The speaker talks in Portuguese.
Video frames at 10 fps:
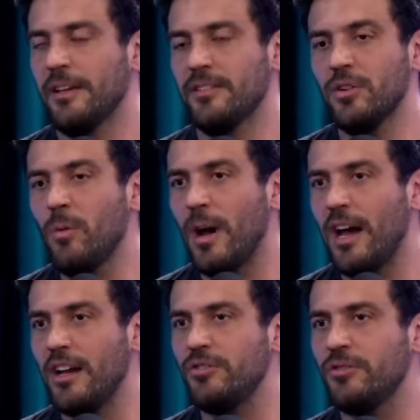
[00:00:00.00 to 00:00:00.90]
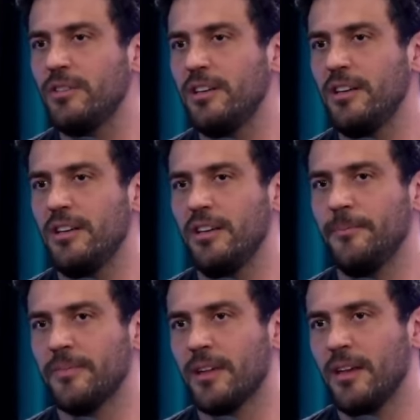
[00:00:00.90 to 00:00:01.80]
Mas eu não acho
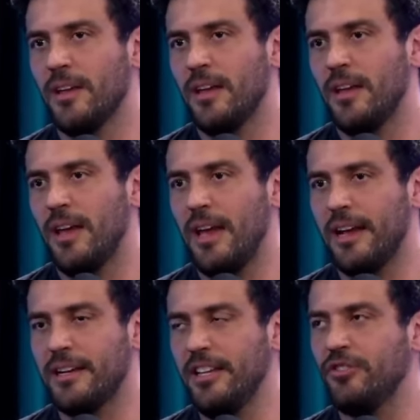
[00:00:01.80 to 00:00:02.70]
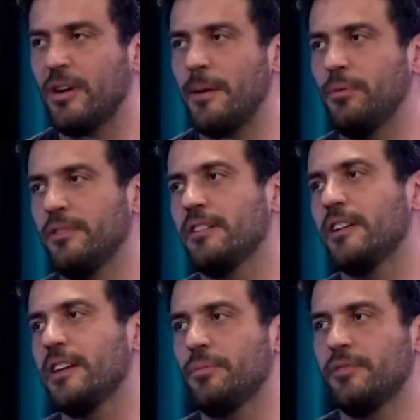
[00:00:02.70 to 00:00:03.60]
que é crítico a ponto dele
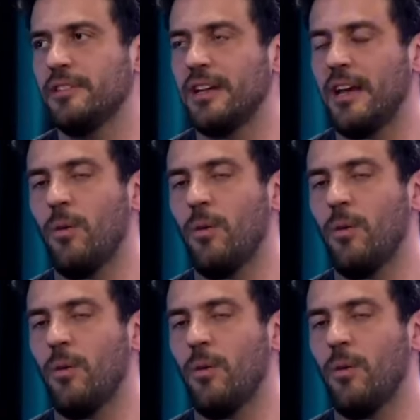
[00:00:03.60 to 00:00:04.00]
ter que aposentar.